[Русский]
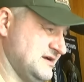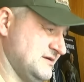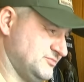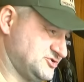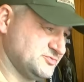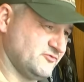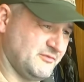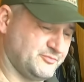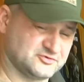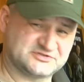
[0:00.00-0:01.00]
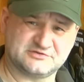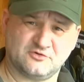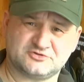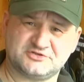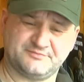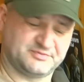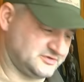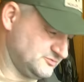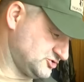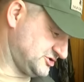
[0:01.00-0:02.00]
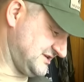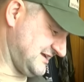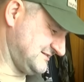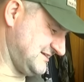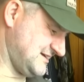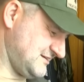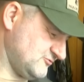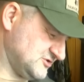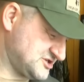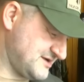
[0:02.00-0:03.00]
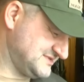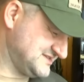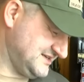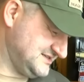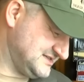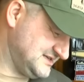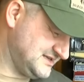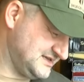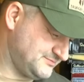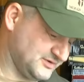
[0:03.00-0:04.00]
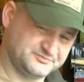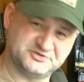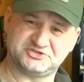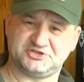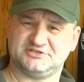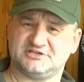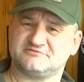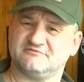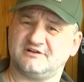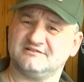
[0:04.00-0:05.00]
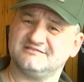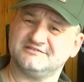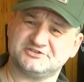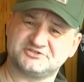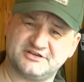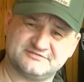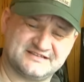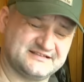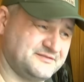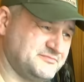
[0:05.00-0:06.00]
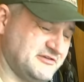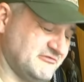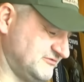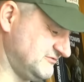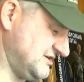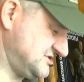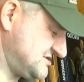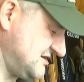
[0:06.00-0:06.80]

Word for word: Почему вопрос сложный? Потому что иногда уважаемые зрители и подписчики нашего канала решают задать мне его в 2 часа